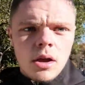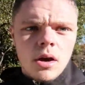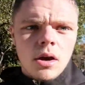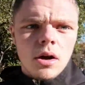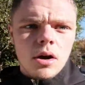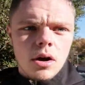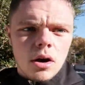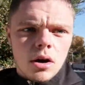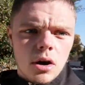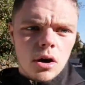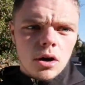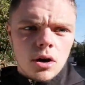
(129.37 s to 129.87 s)

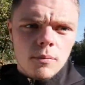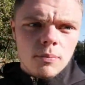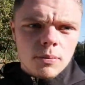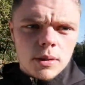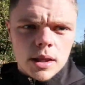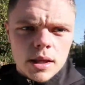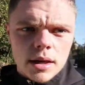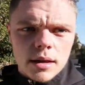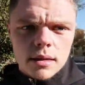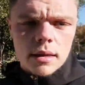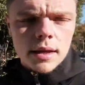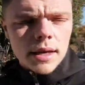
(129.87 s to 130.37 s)

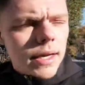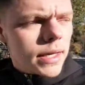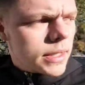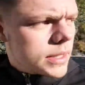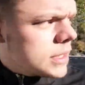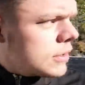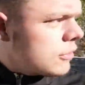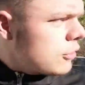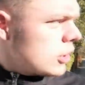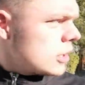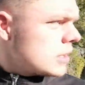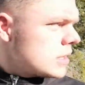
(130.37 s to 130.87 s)
très
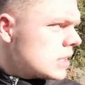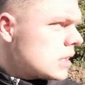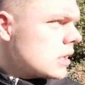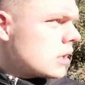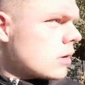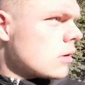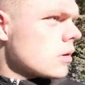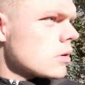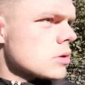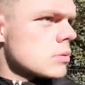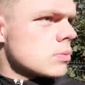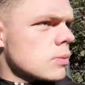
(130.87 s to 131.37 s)
difficile
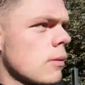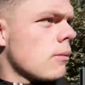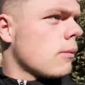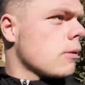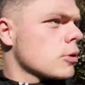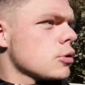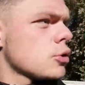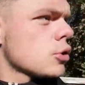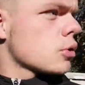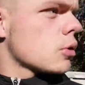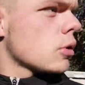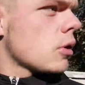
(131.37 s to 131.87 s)
en ce
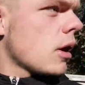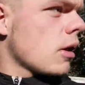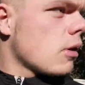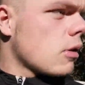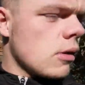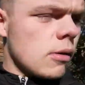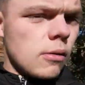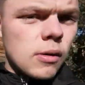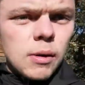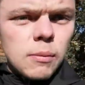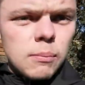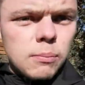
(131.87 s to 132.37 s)
moment du côté de
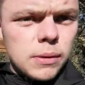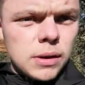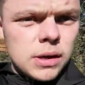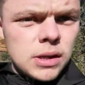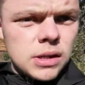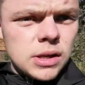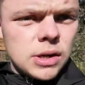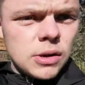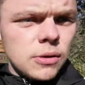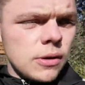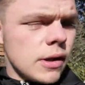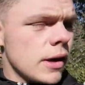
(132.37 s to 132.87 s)

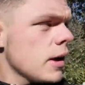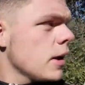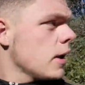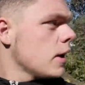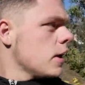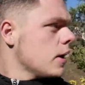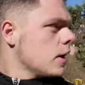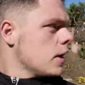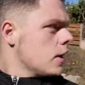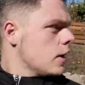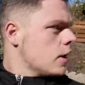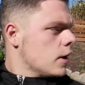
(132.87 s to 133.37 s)
l'Olympique lyonnais
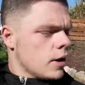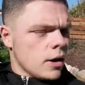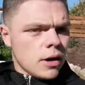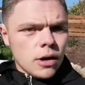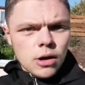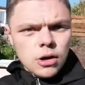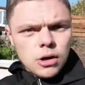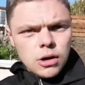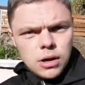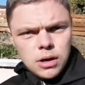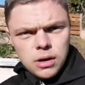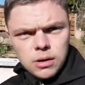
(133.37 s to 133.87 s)

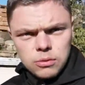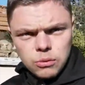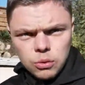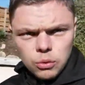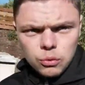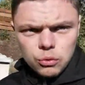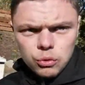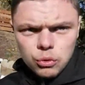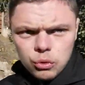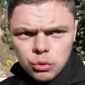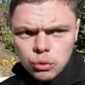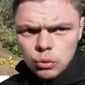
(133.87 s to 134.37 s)

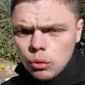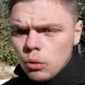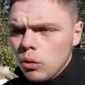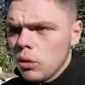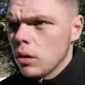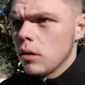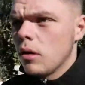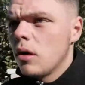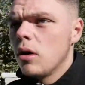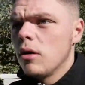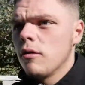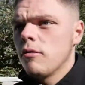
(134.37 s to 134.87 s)
donc du coup,
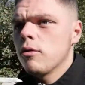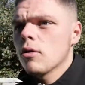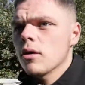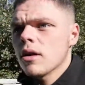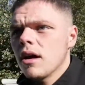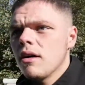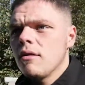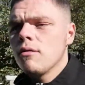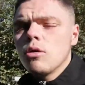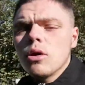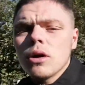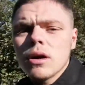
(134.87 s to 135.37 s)
il
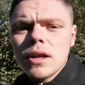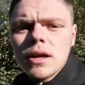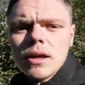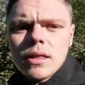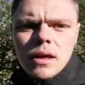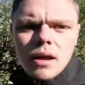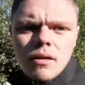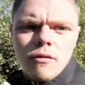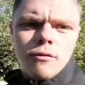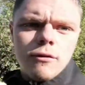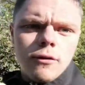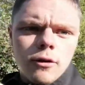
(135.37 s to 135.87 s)
faudra voir
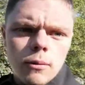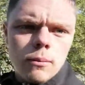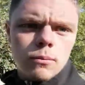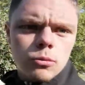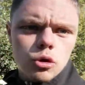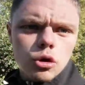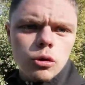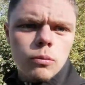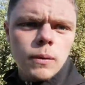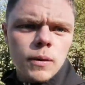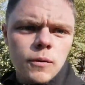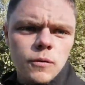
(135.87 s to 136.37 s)
l'état de forme
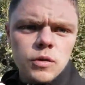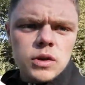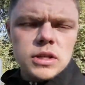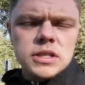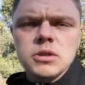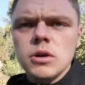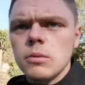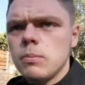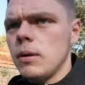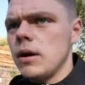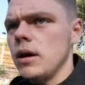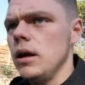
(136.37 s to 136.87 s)
de Memphis
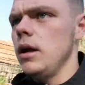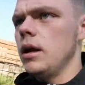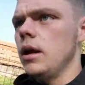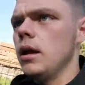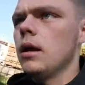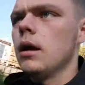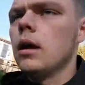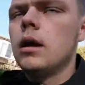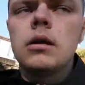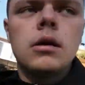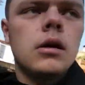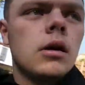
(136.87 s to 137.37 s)
Depay
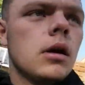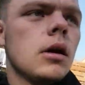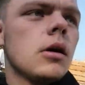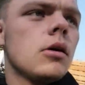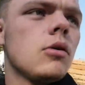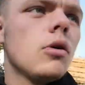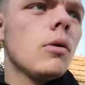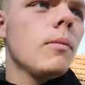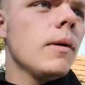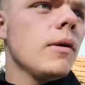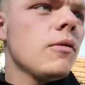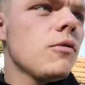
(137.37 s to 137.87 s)

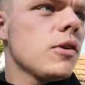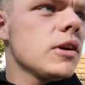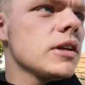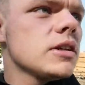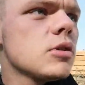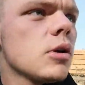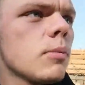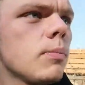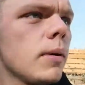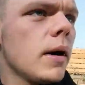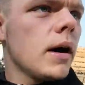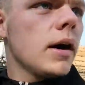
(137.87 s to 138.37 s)
de Memphis
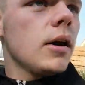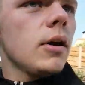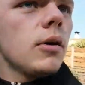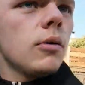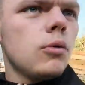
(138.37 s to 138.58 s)
de Paille